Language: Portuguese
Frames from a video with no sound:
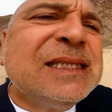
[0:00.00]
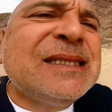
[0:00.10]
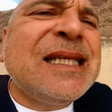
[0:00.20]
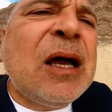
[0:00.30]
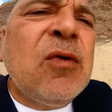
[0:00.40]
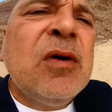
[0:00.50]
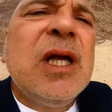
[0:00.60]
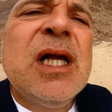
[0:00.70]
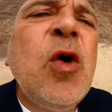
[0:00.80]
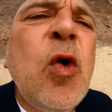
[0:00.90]
são
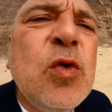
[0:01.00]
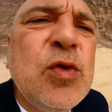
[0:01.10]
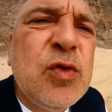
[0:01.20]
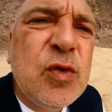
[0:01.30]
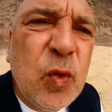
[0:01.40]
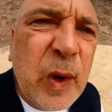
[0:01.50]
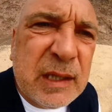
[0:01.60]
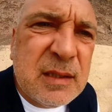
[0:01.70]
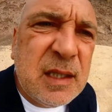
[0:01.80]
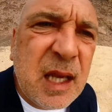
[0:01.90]

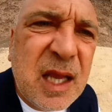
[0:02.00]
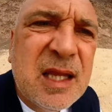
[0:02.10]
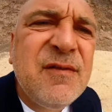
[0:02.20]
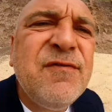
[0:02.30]
consequência